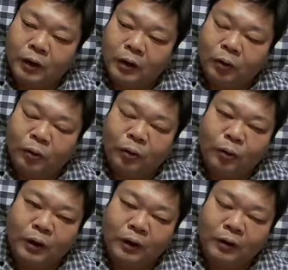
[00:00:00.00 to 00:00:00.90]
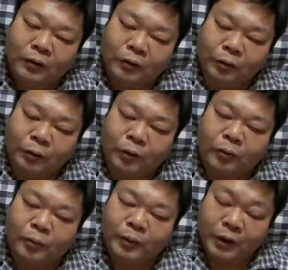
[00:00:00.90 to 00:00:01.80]
韓国当官の伊藤
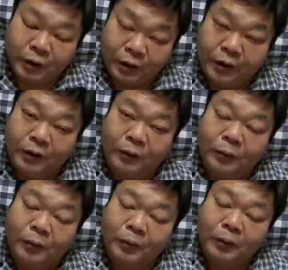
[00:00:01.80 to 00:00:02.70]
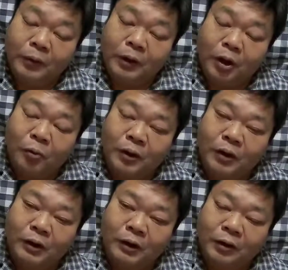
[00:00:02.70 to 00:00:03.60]
博文ねハルビン
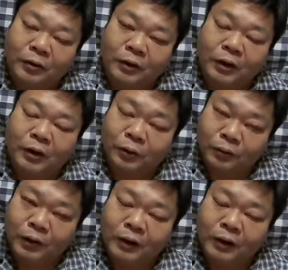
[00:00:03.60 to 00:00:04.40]
で射殺したでしょ